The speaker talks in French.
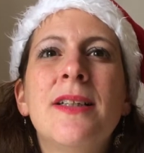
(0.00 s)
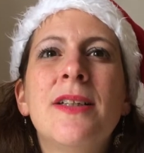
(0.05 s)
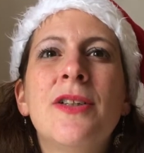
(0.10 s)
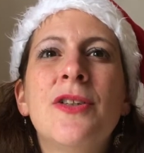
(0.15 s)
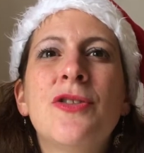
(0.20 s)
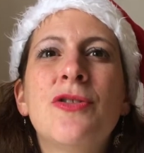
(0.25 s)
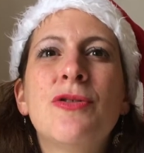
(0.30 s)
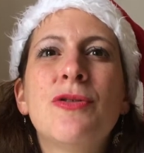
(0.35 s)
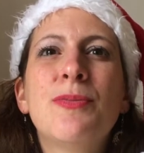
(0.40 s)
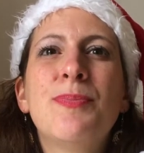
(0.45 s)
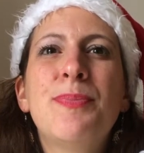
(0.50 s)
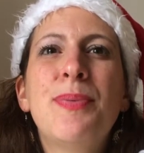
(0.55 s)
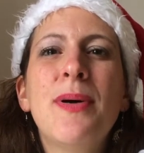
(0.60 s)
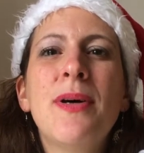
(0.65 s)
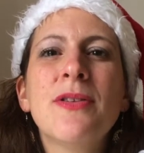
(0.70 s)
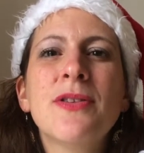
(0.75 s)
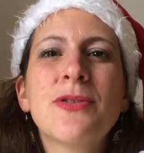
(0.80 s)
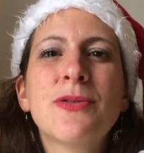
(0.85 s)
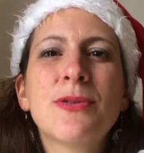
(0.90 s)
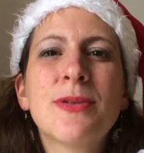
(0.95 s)
je
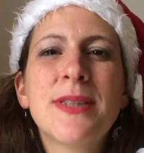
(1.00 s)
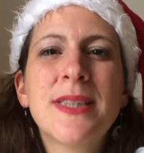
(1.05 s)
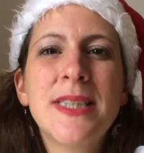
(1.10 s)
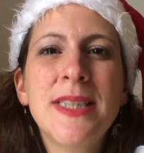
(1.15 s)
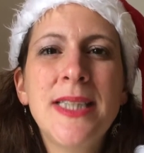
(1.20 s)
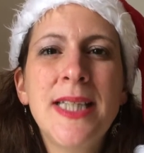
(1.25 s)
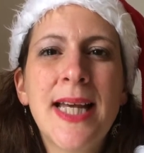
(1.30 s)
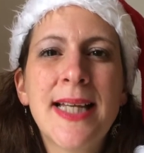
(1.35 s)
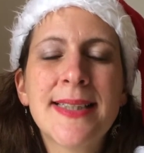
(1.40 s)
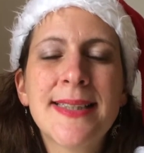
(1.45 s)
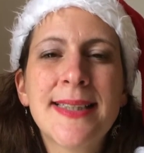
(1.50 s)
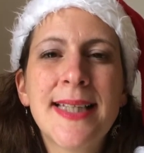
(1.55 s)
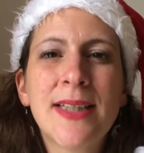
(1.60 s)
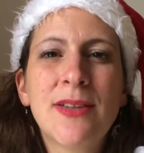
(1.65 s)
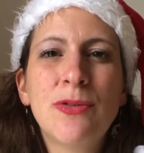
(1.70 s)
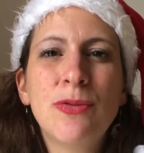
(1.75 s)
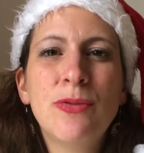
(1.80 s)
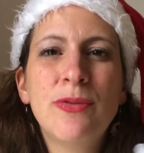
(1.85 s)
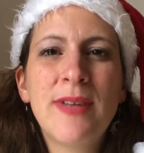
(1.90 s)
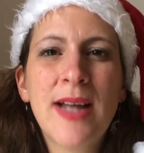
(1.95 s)
pense aussi à
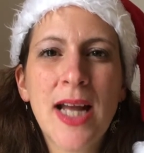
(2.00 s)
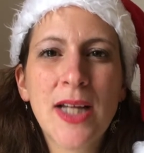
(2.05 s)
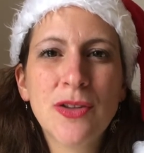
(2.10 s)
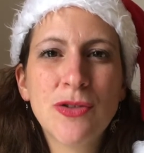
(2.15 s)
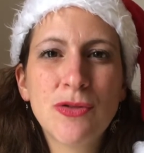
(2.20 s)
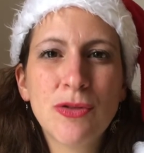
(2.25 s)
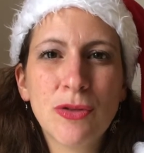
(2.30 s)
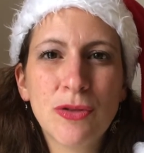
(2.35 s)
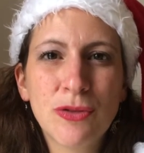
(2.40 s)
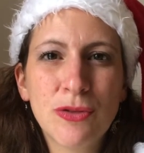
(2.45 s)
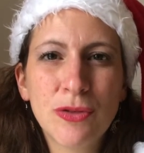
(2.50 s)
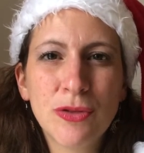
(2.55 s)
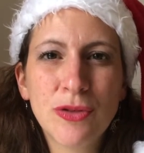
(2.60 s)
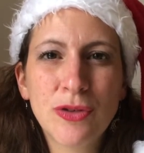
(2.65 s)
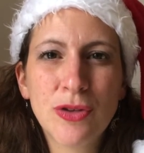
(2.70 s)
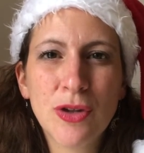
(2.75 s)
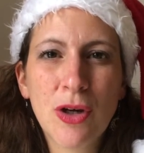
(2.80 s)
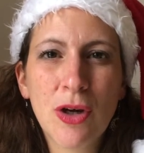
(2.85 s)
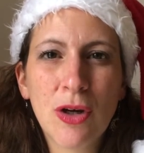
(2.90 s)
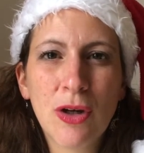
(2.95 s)
cette ouverture de
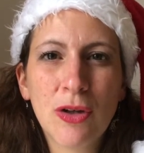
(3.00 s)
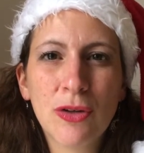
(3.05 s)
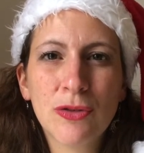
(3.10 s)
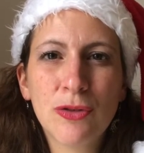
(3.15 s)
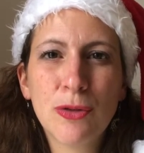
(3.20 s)
cœur,